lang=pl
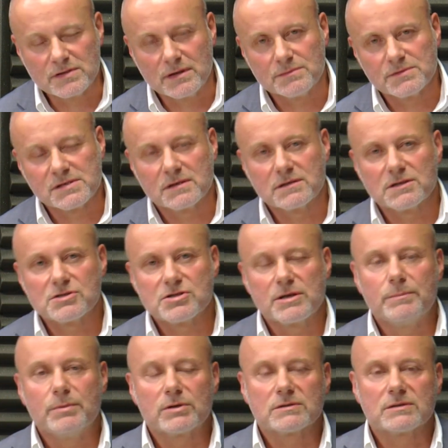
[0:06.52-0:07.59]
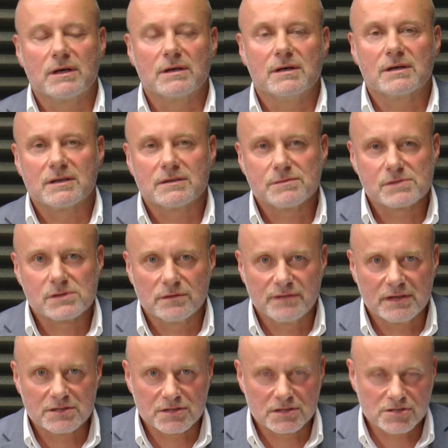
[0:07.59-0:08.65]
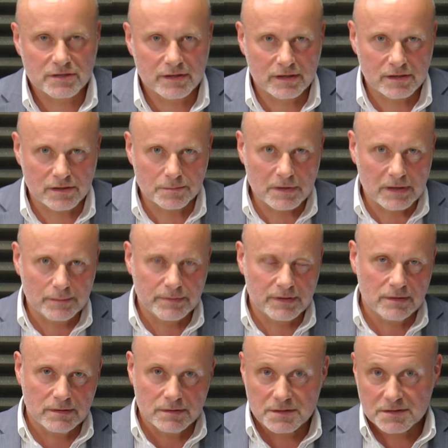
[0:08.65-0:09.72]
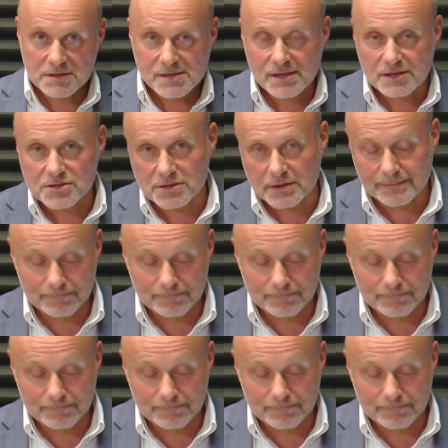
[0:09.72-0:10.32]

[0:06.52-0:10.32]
Witam serdecznie portal radomsko24.pl i Staszczyk.